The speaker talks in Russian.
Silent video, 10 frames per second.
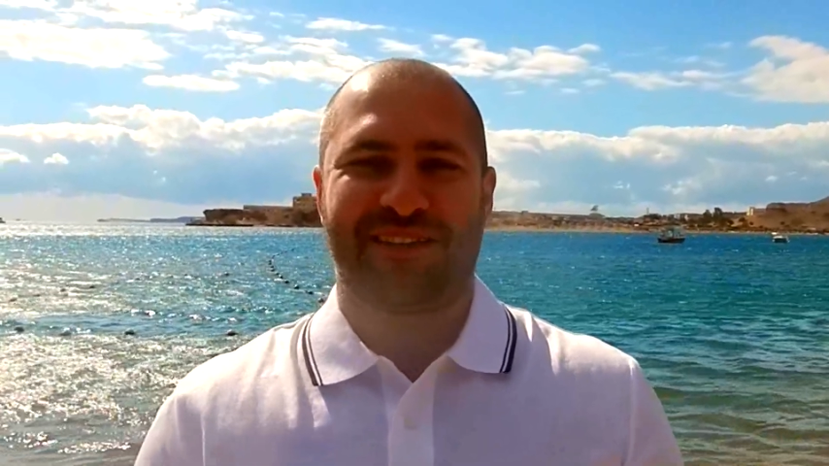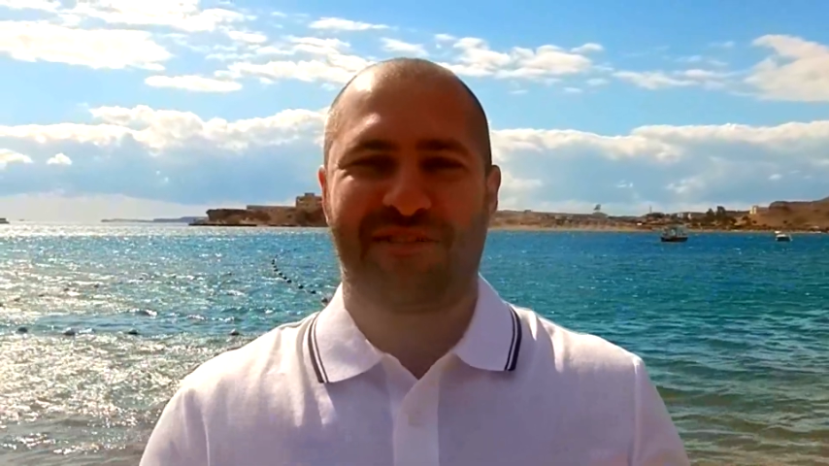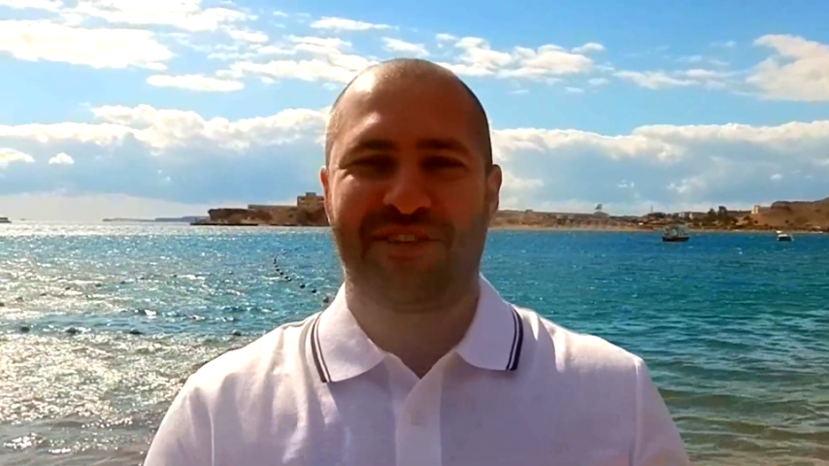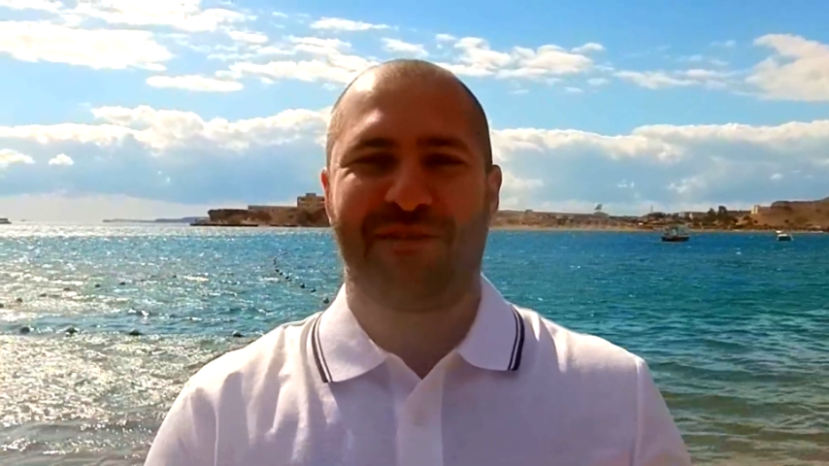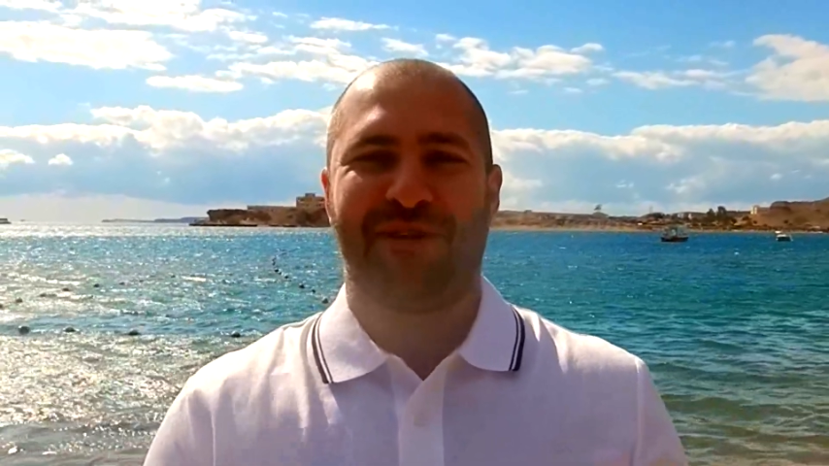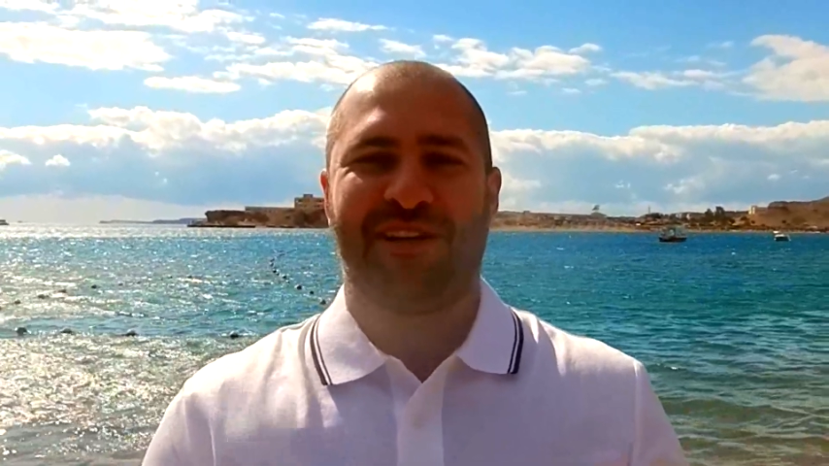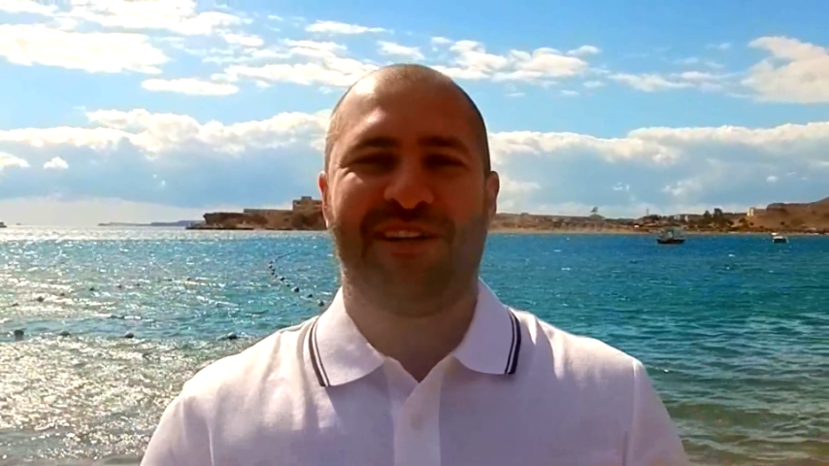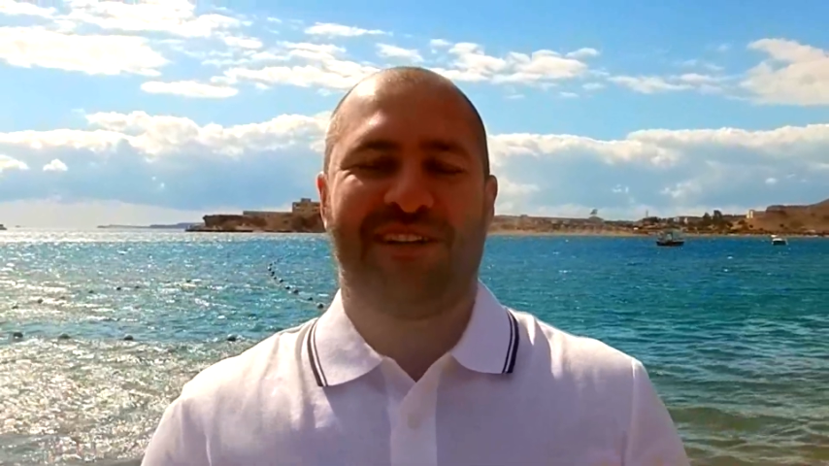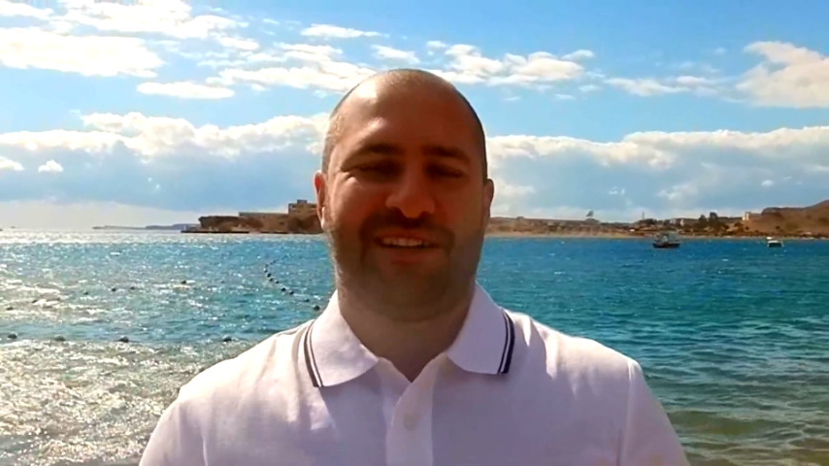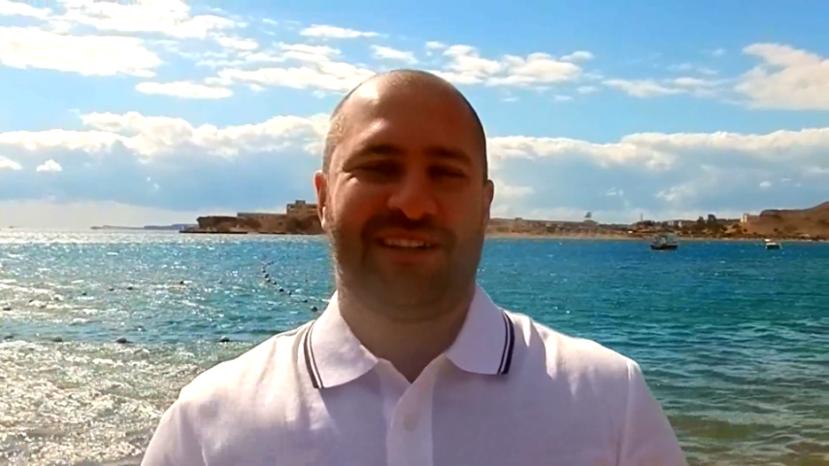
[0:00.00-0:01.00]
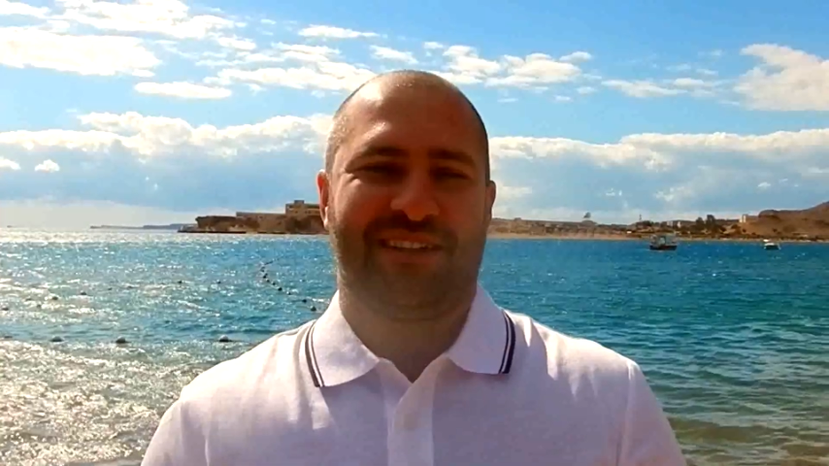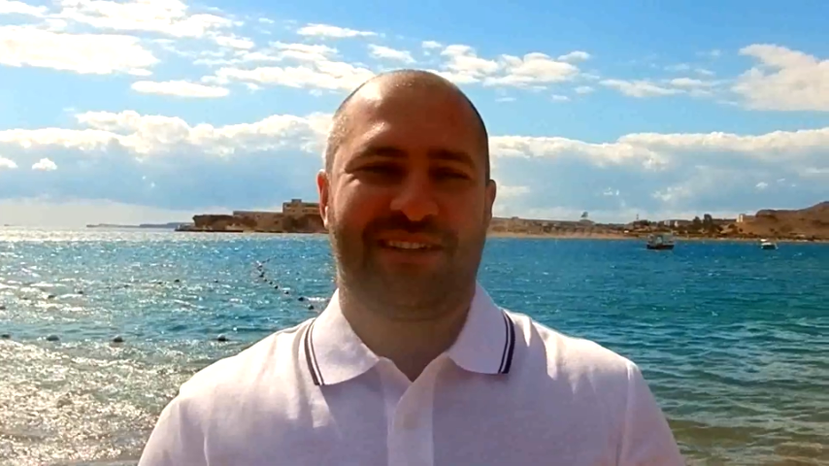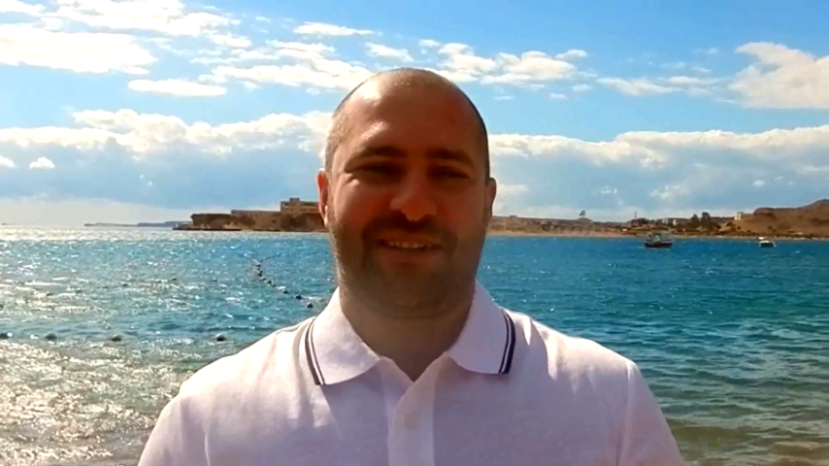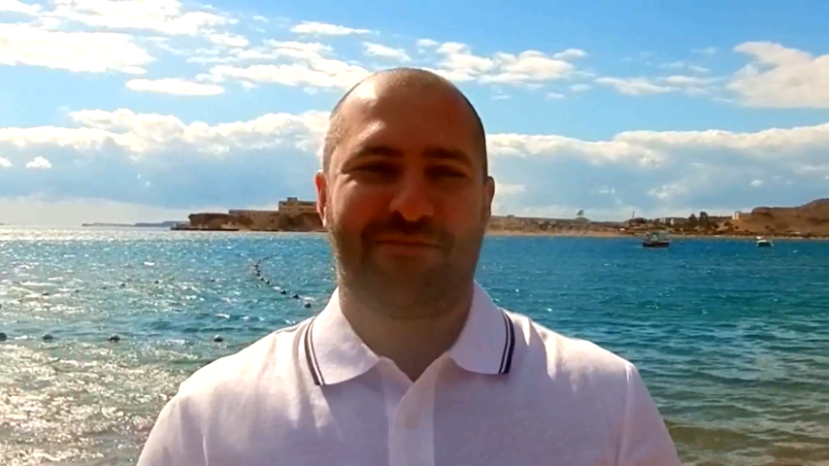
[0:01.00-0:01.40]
со всеми э,